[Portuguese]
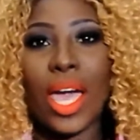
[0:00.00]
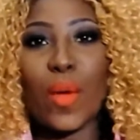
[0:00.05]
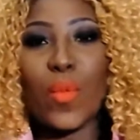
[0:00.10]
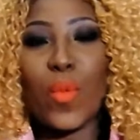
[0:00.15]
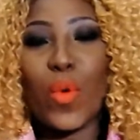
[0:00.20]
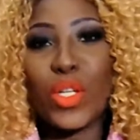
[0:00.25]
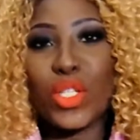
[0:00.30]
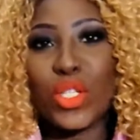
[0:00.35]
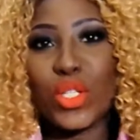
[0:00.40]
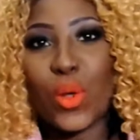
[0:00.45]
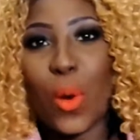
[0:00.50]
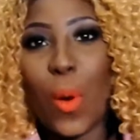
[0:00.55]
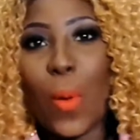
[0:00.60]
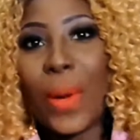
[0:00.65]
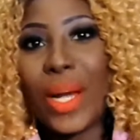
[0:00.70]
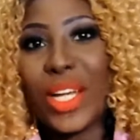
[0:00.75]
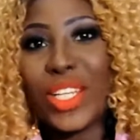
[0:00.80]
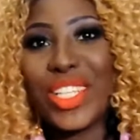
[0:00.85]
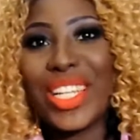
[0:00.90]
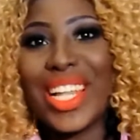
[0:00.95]
é bom a gente
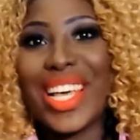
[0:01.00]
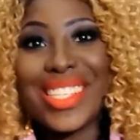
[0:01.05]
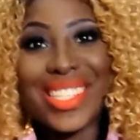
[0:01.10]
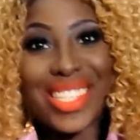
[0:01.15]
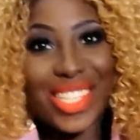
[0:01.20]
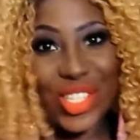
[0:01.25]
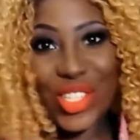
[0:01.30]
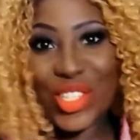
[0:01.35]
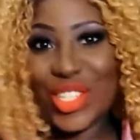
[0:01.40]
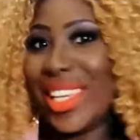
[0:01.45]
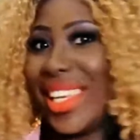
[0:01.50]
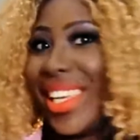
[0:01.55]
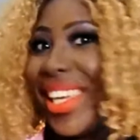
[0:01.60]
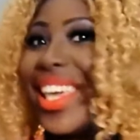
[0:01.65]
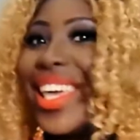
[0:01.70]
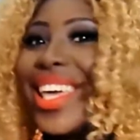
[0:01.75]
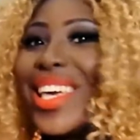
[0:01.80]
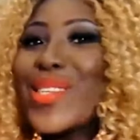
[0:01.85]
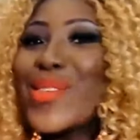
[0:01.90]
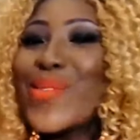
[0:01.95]
compartilhar essas
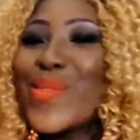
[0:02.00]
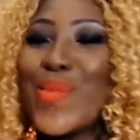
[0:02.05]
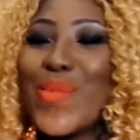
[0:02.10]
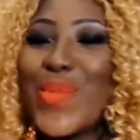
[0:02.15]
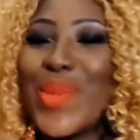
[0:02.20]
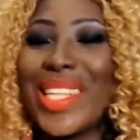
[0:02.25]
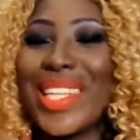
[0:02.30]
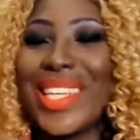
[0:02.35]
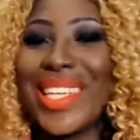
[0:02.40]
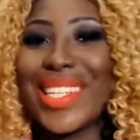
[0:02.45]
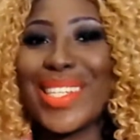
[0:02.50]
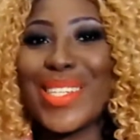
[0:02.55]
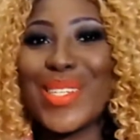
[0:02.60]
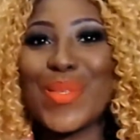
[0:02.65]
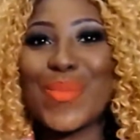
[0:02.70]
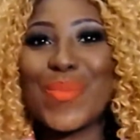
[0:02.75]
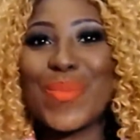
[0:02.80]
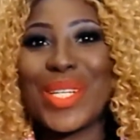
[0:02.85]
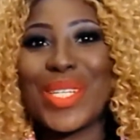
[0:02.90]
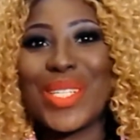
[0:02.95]
diquinhas
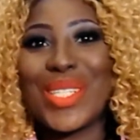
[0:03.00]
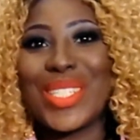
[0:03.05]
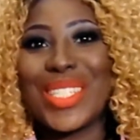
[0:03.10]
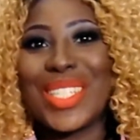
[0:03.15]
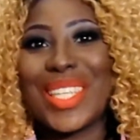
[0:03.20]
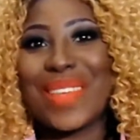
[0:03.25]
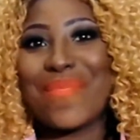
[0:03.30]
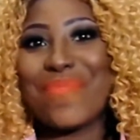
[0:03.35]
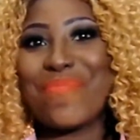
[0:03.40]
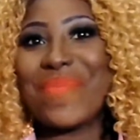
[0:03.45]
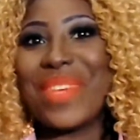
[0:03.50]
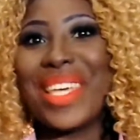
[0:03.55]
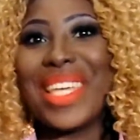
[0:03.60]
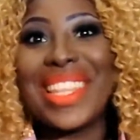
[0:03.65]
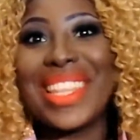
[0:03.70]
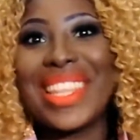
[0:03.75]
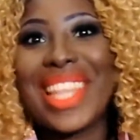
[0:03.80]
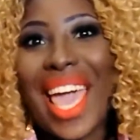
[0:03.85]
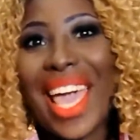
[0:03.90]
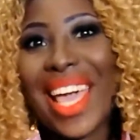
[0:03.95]
femininas pra gente ter
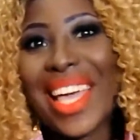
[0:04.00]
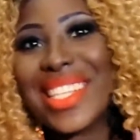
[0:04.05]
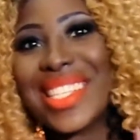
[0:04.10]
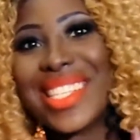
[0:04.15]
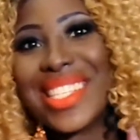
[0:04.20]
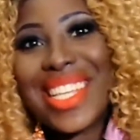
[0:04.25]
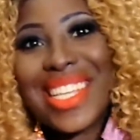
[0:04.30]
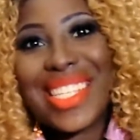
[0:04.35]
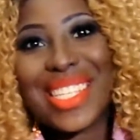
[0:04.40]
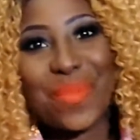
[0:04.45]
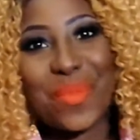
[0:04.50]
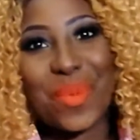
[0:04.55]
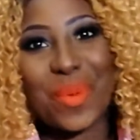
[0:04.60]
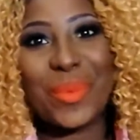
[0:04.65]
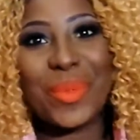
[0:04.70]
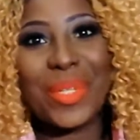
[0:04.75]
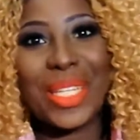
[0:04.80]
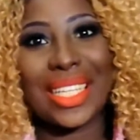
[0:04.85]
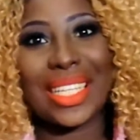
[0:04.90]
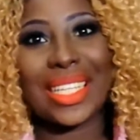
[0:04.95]
ideias e estar tá sempre
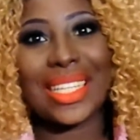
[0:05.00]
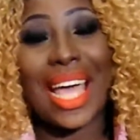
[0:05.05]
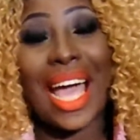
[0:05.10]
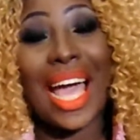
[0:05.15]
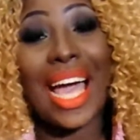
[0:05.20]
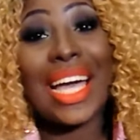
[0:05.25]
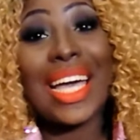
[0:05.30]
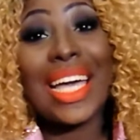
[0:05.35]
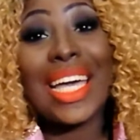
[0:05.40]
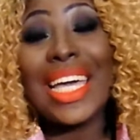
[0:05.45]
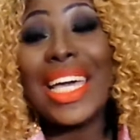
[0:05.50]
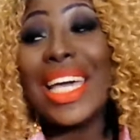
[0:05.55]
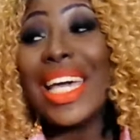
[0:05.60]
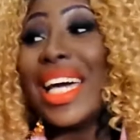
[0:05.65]
bonita, tá?